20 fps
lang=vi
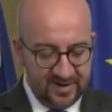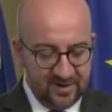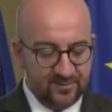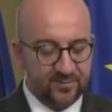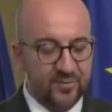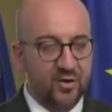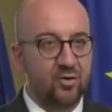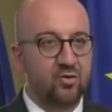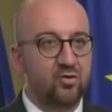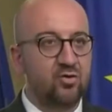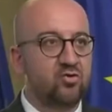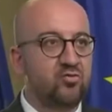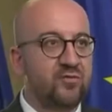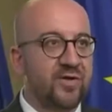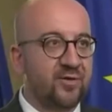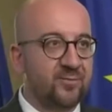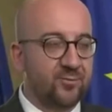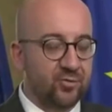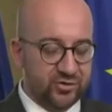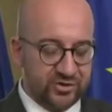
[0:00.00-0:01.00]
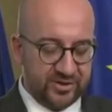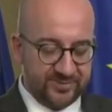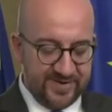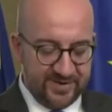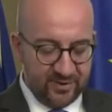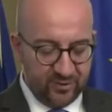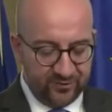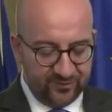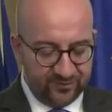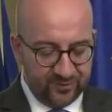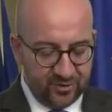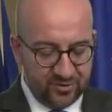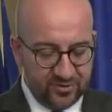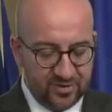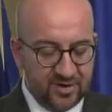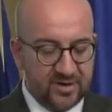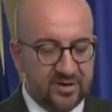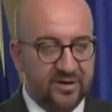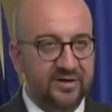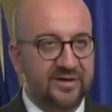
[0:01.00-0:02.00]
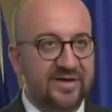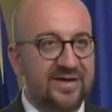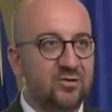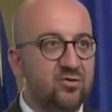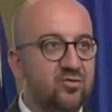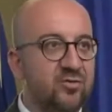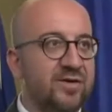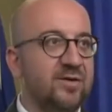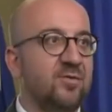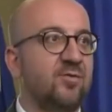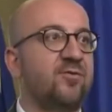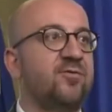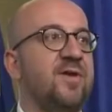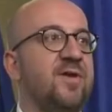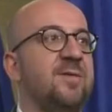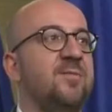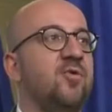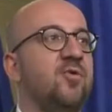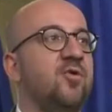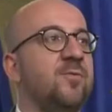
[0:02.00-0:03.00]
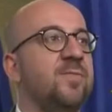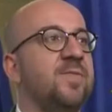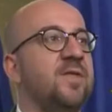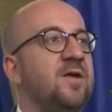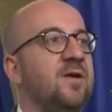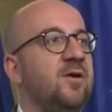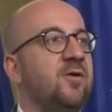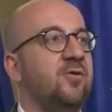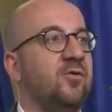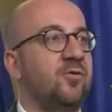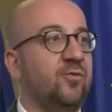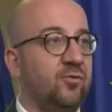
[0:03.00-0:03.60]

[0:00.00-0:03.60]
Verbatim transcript: thương mại, tự do tham vọng nhất của EU từ trước tới nay.